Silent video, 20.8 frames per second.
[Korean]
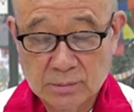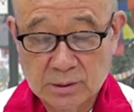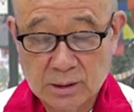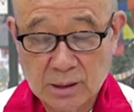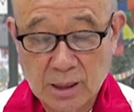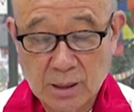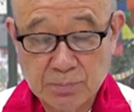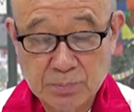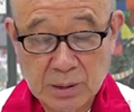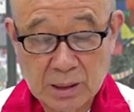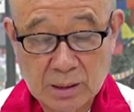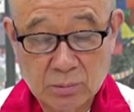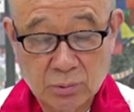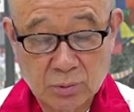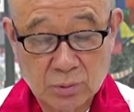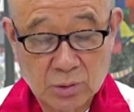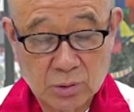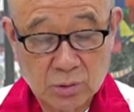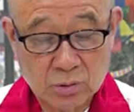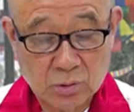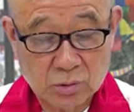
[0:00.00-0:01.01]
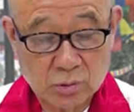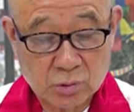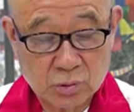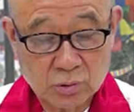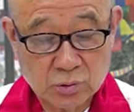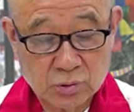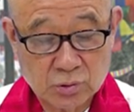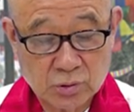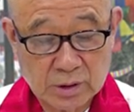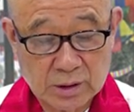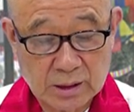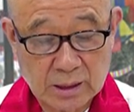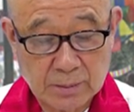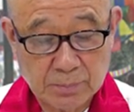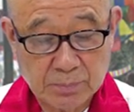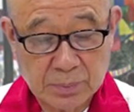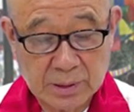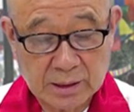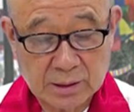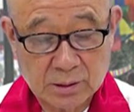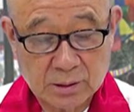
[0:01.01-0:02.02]
네팔 불교에도 순수한
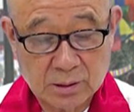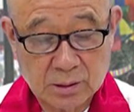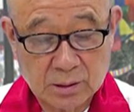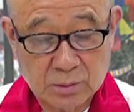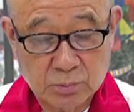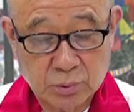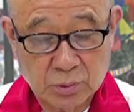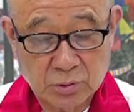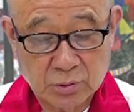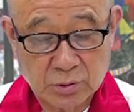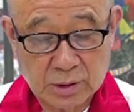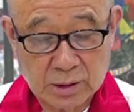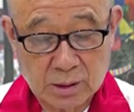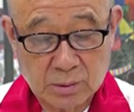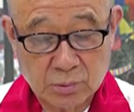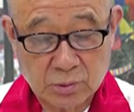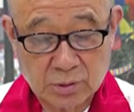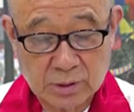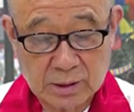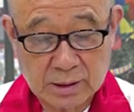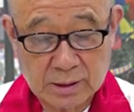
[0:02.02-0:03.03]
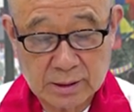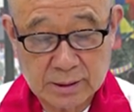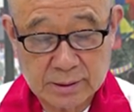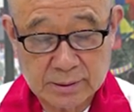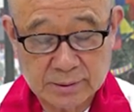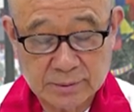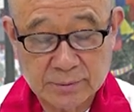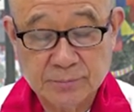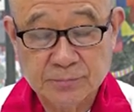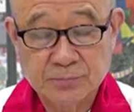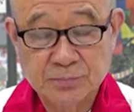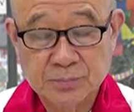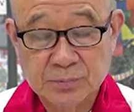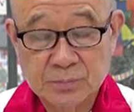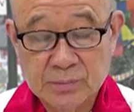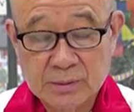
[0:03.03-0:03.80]
네팔인들의 불교라기보다는